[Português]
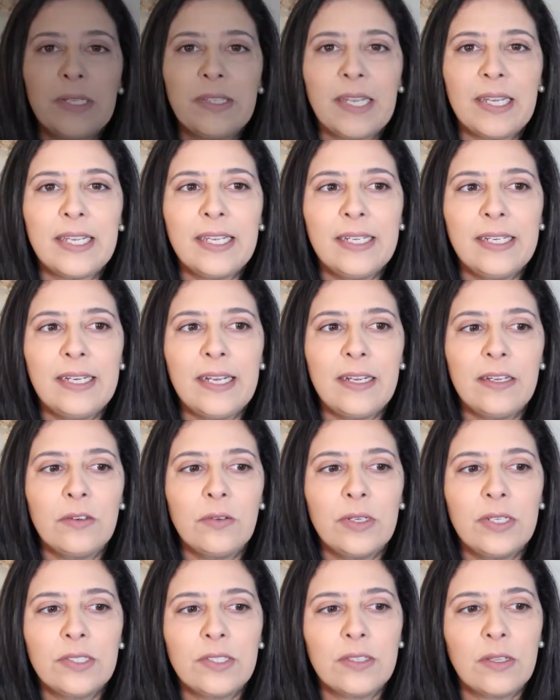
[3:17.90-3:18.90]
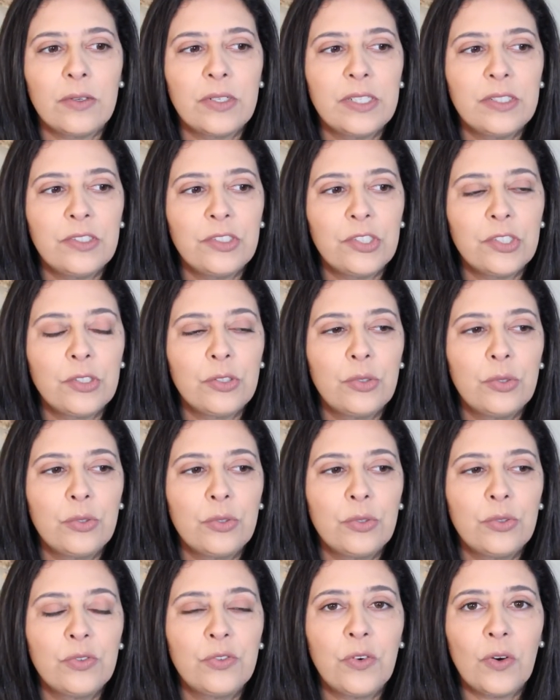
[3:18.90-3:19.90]
até queria ir no restaurante
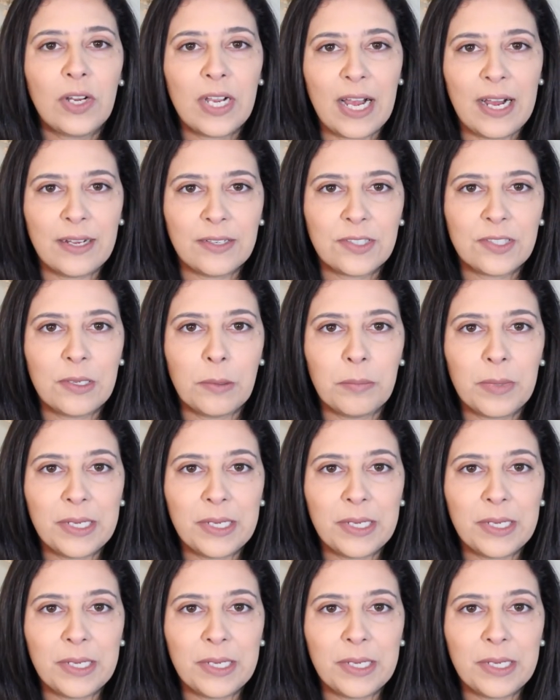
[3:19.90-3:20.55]
do Fogaça,